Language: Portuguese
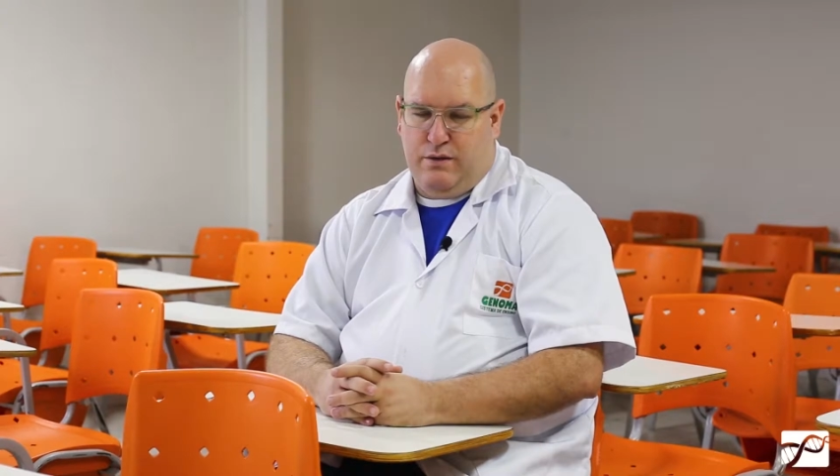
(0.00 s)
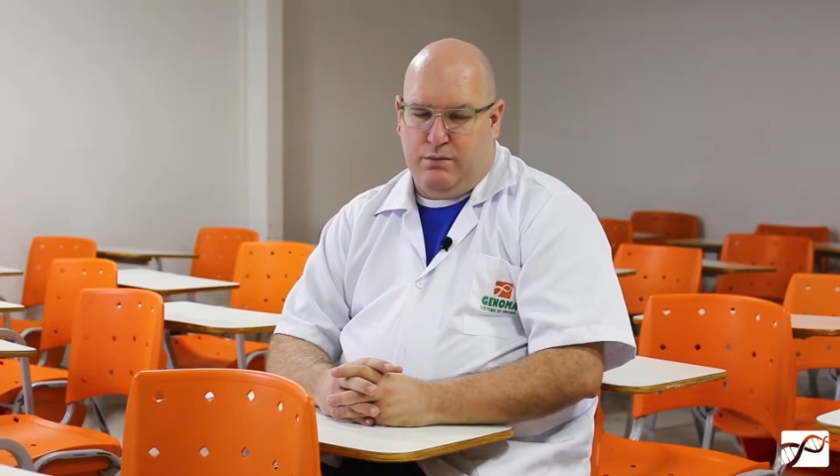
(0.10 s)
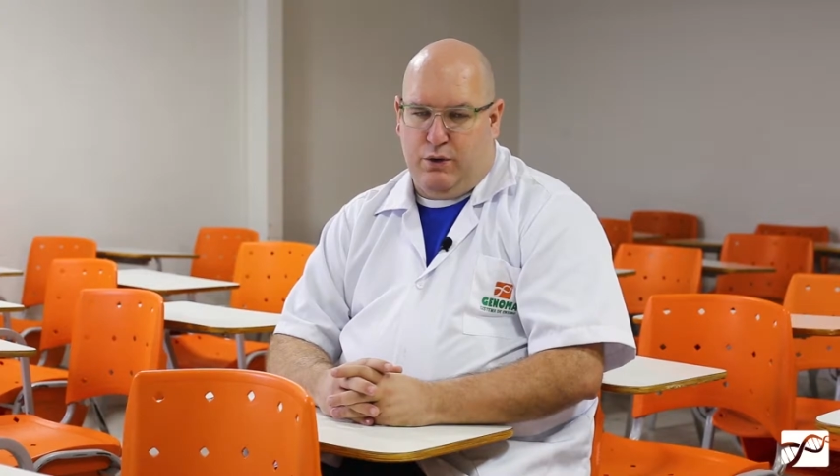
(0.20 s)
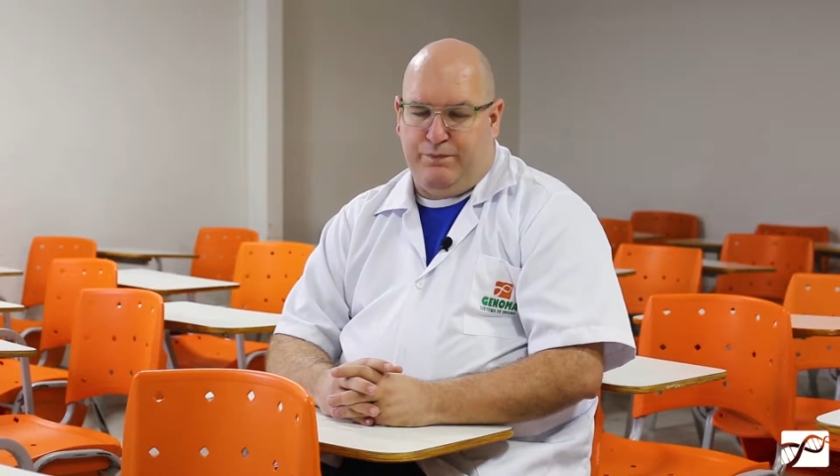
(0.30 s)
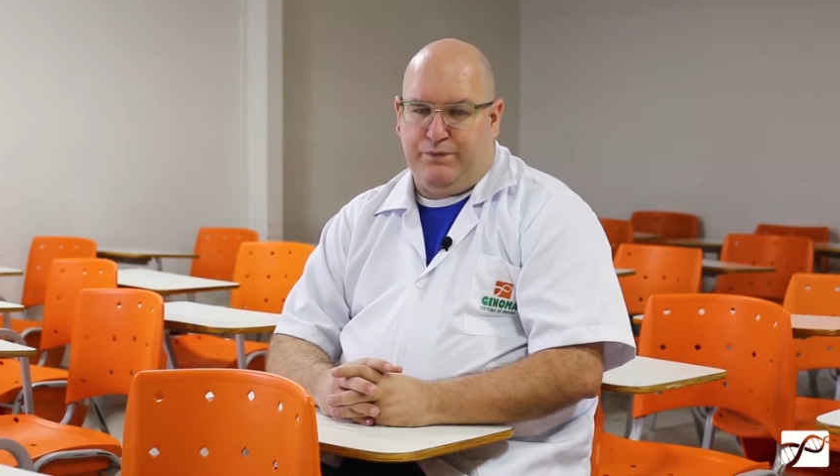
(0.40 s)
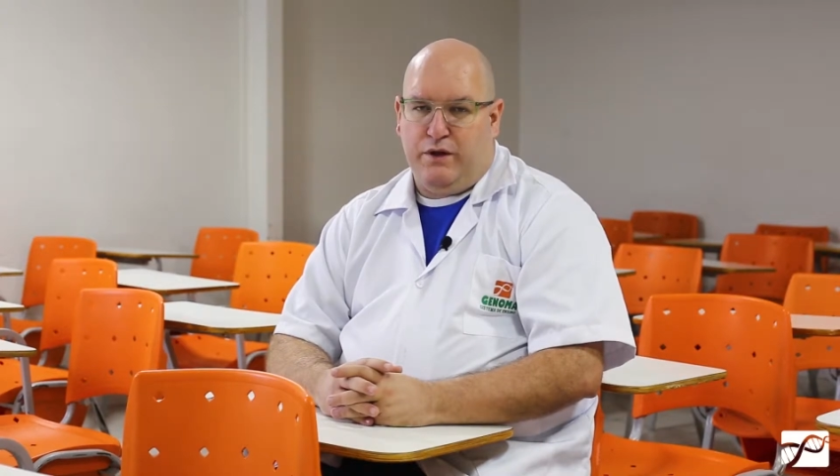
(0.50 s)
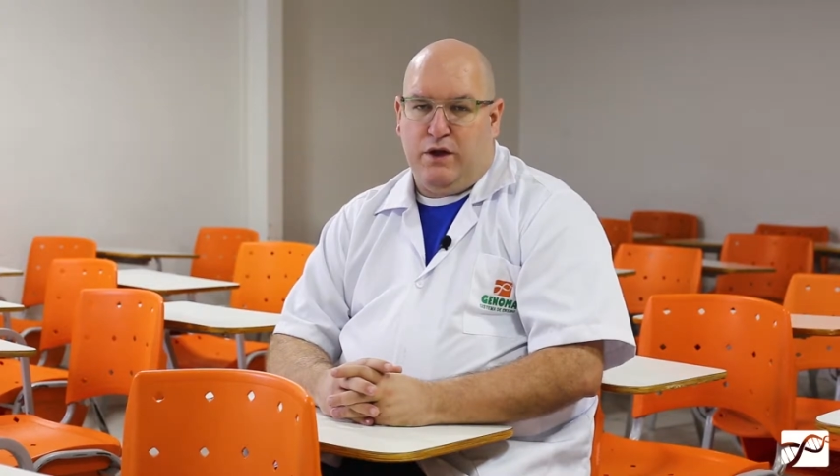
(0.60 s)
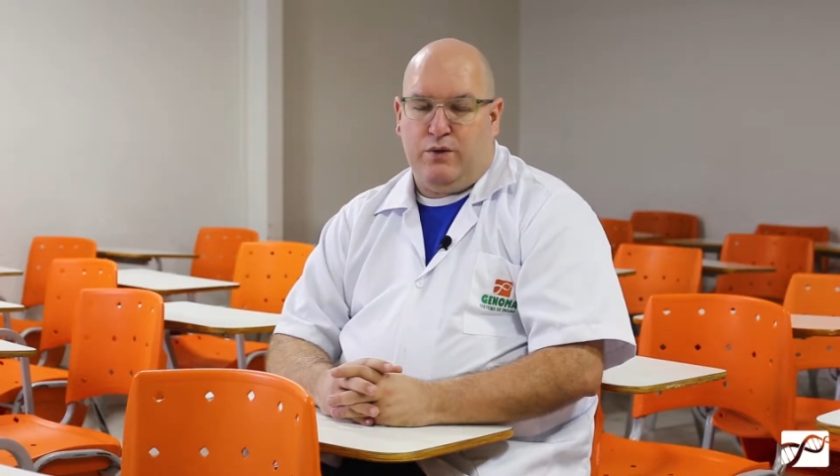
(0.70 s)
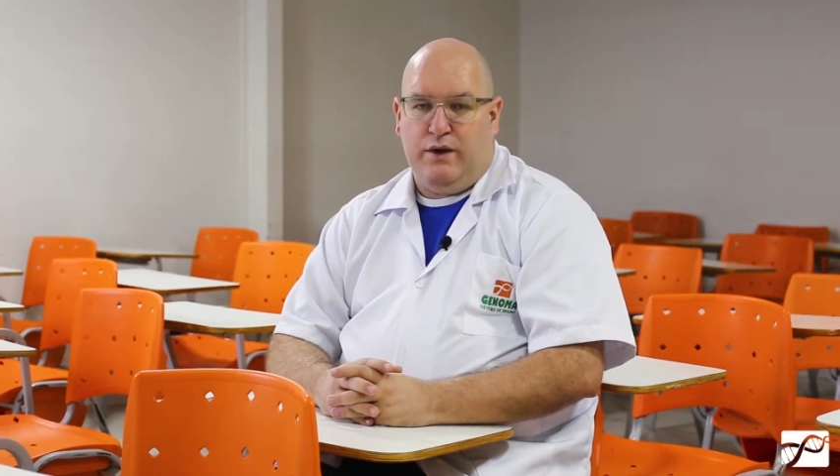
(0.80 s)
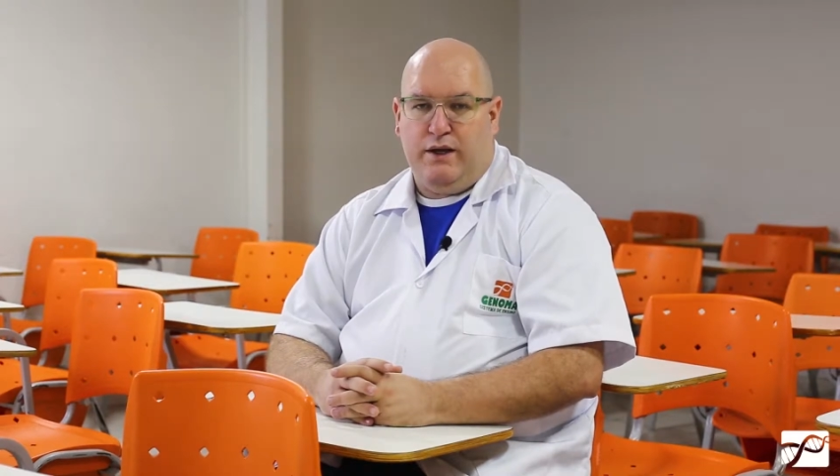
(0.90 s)
Bom,
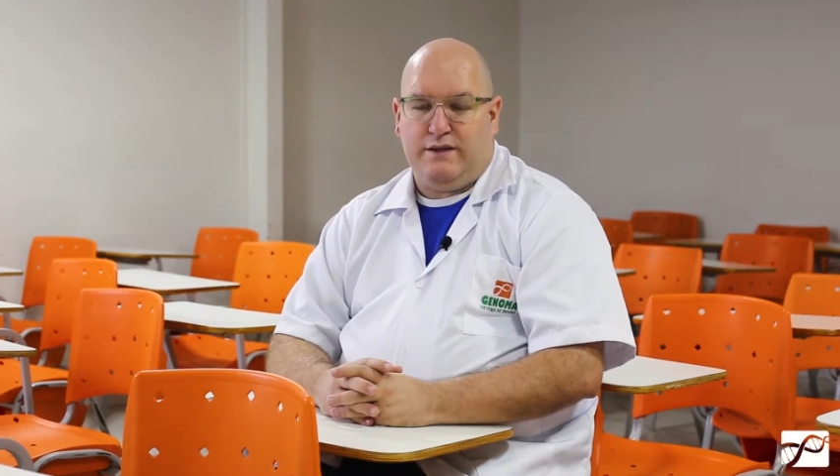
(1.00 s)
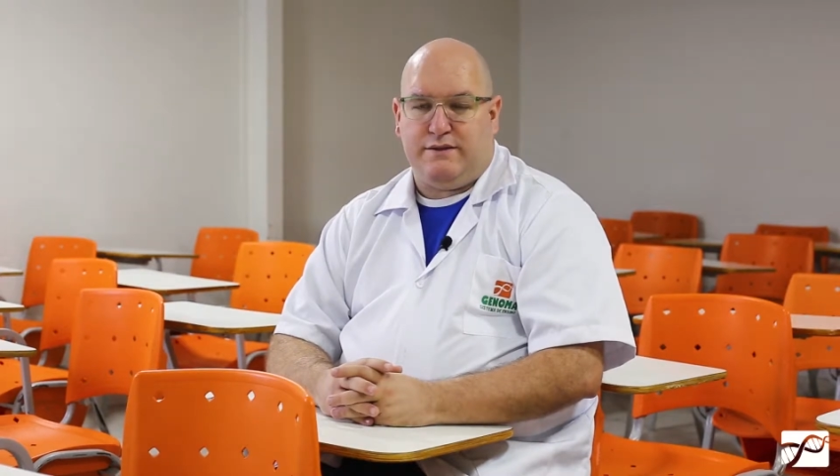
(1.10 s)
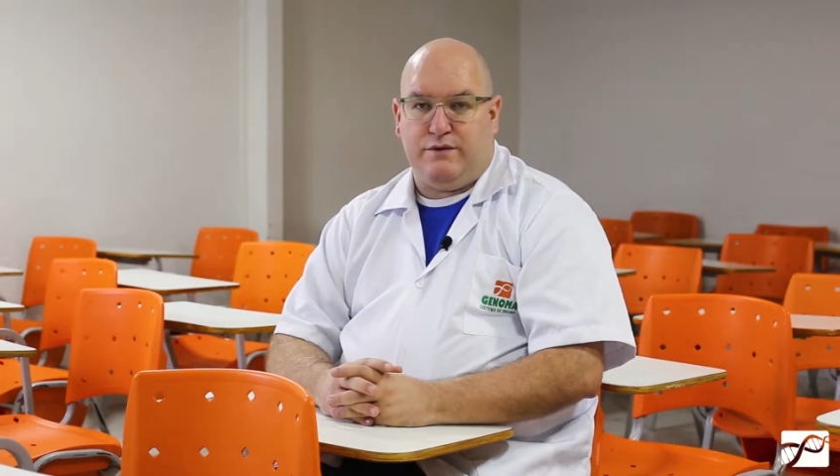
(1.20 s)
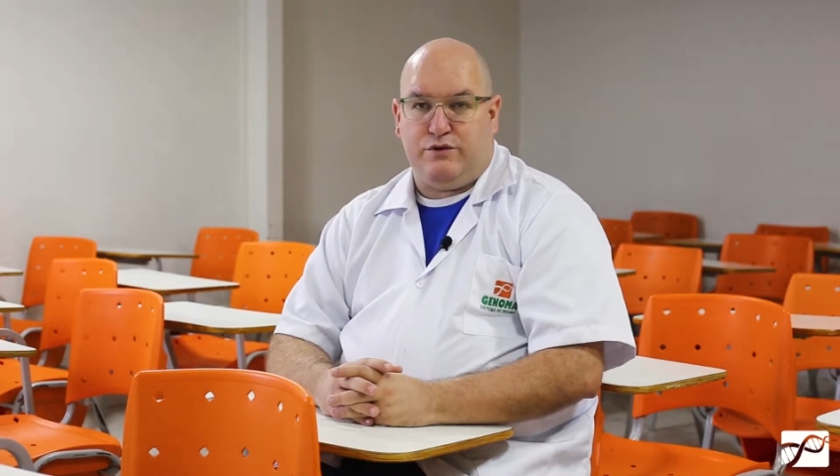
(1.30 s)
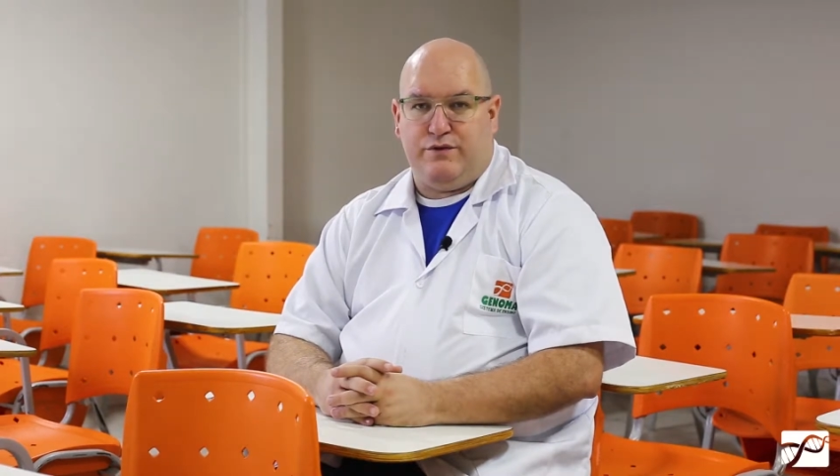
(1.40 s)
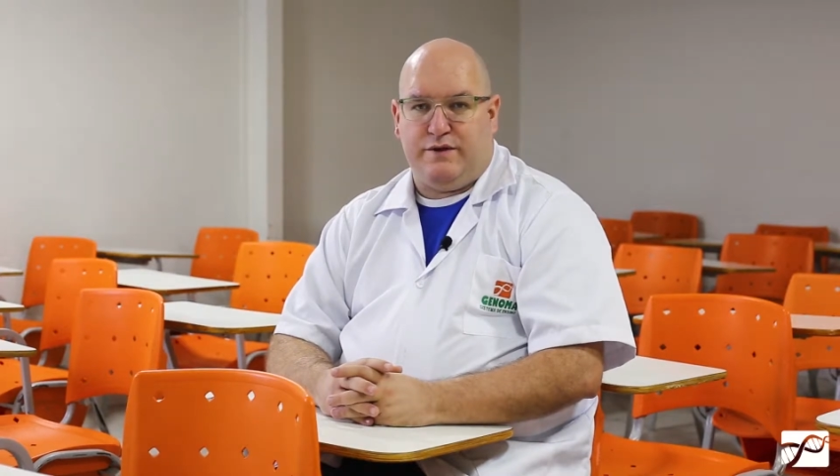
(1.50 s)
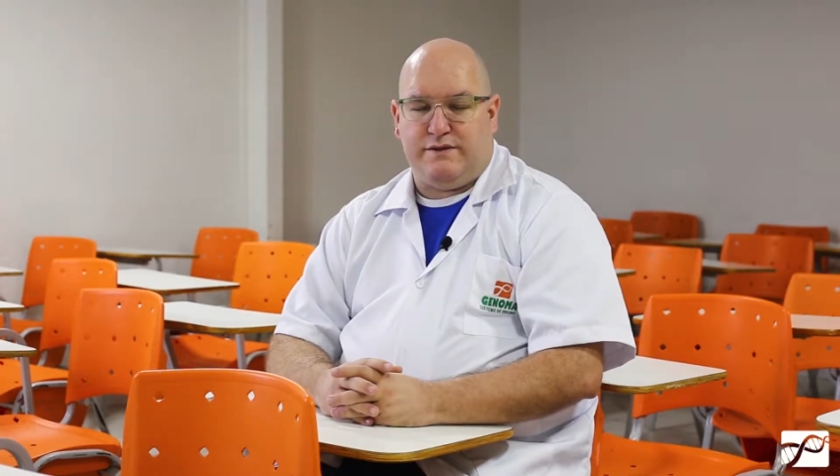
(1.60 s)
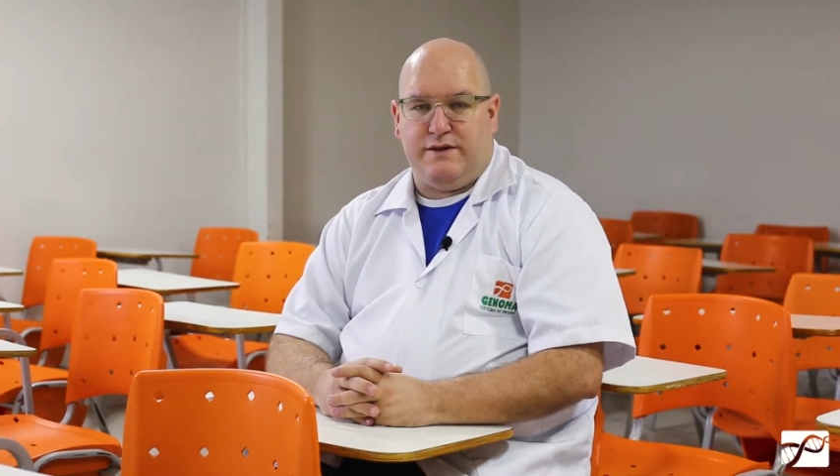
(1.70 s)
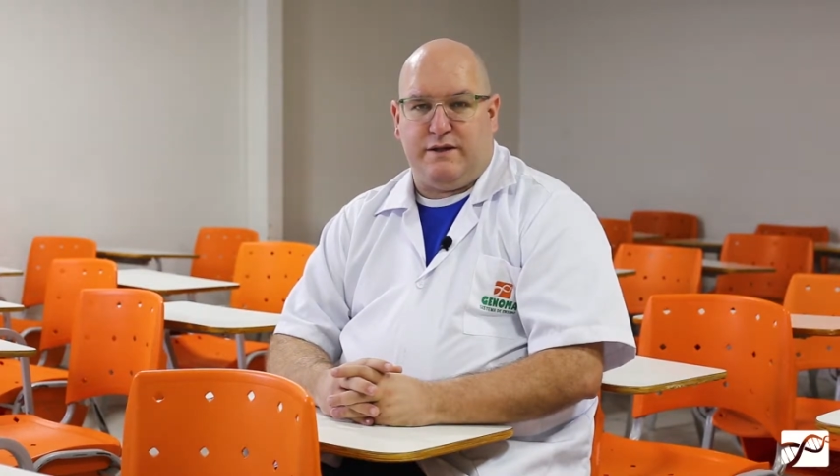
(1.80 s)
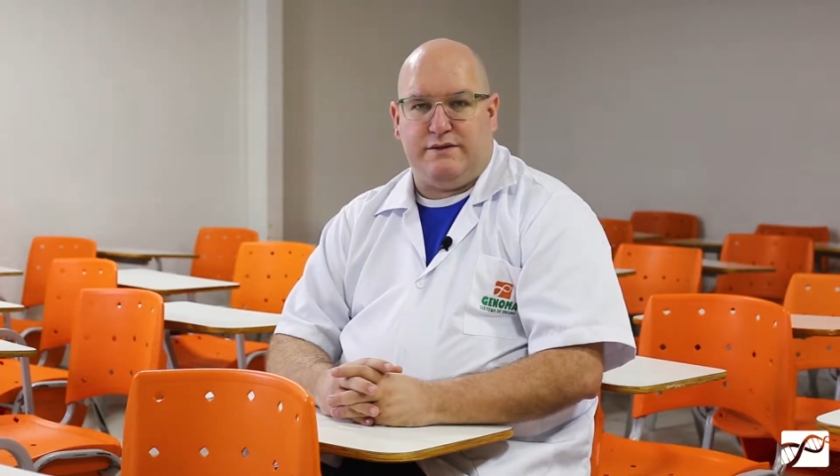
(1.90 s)
com relação às
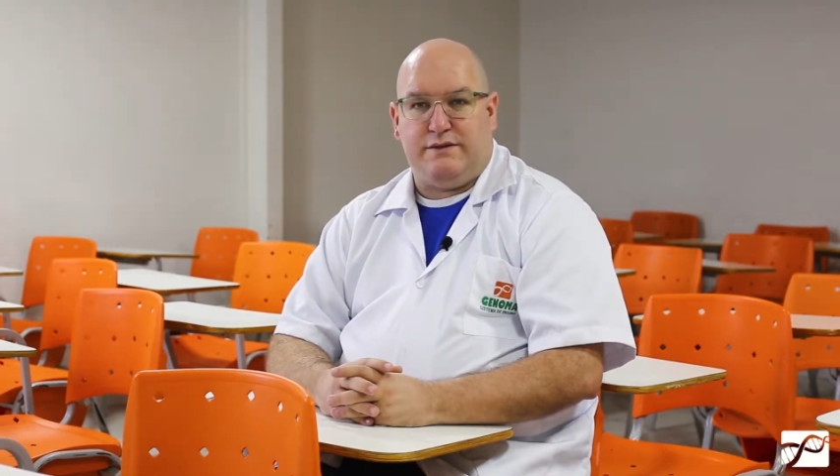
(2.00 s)
universidades